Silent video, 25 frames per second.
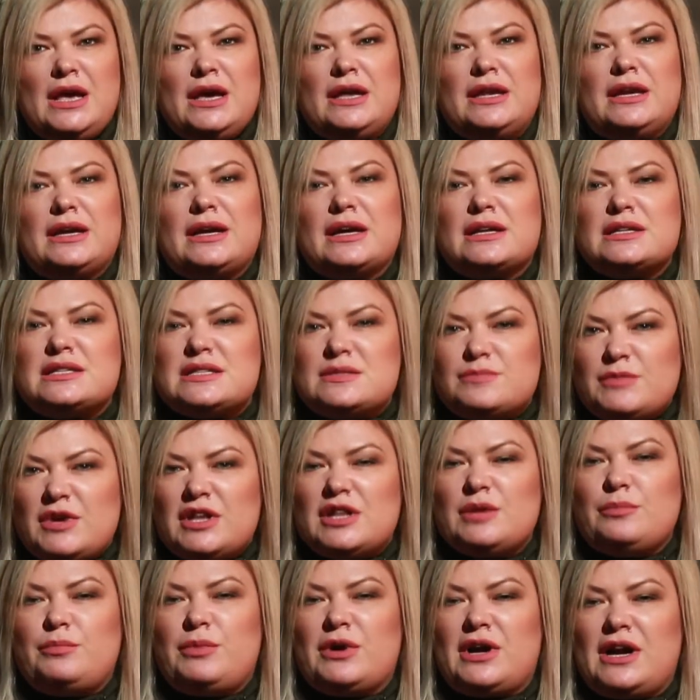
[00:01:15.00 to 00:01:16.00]

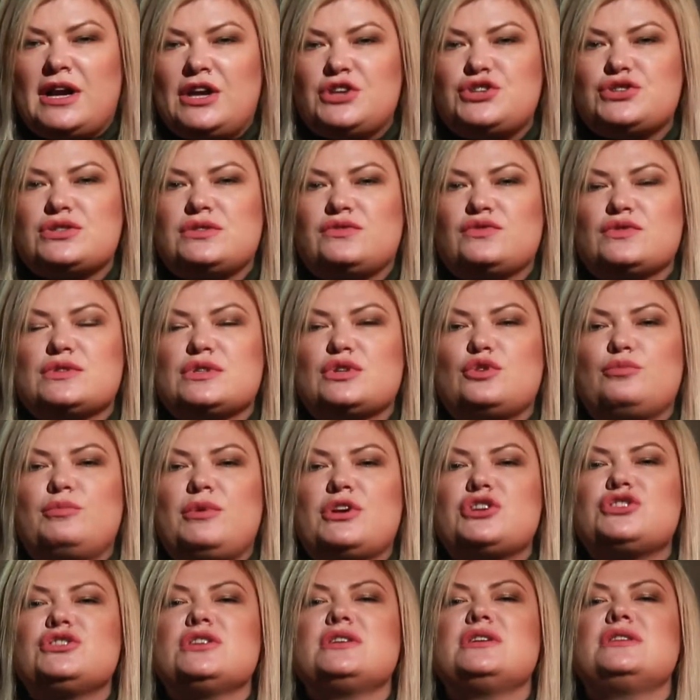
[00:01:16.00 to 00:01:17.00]
Рекордсменом по количеству
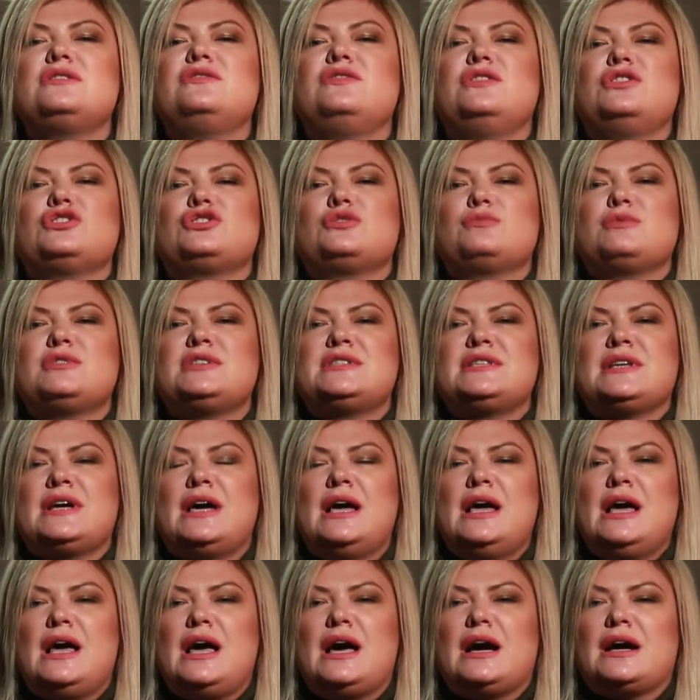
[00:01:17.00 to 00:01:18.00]
зарубежной
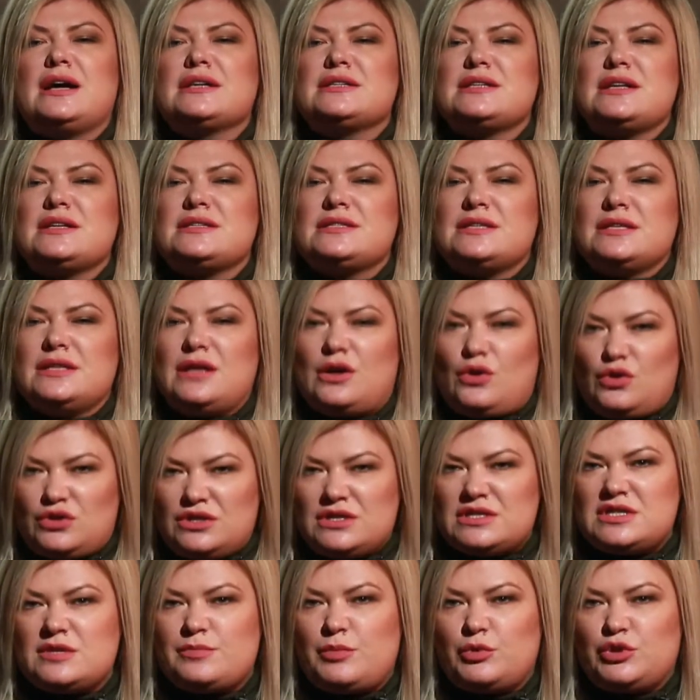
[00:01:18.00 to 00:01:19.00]
недвижимости оказался
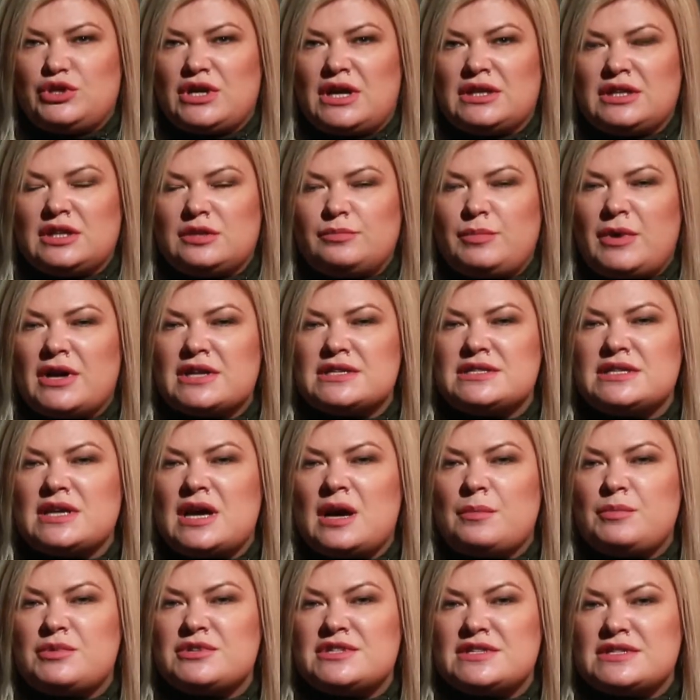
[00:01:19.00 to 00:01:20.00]
народный депутат от партии
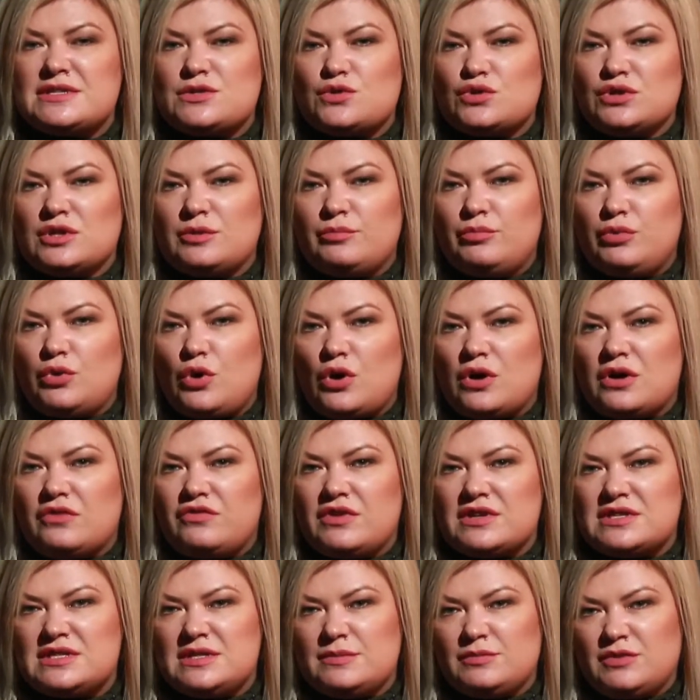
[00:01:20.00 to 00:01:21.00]
«Оппозиционный блок»
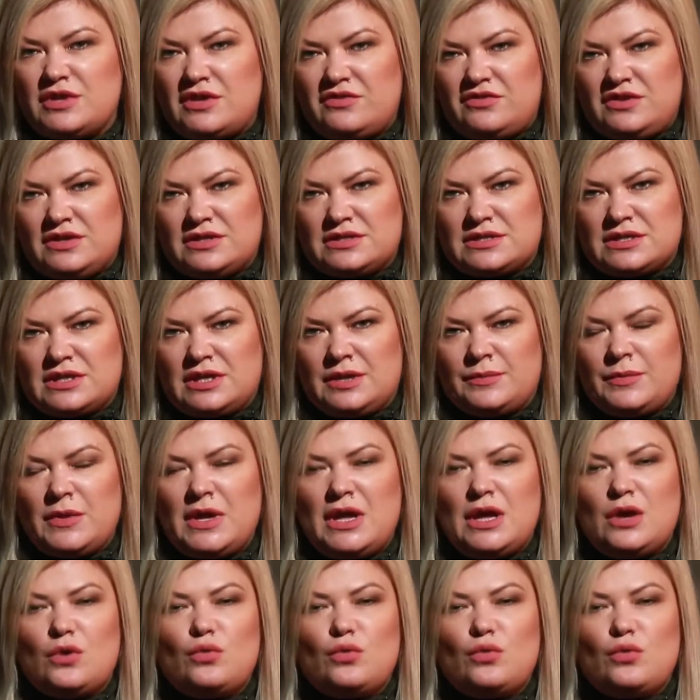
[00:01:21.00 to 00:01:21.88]
Вадим Новинский. Новосибирске.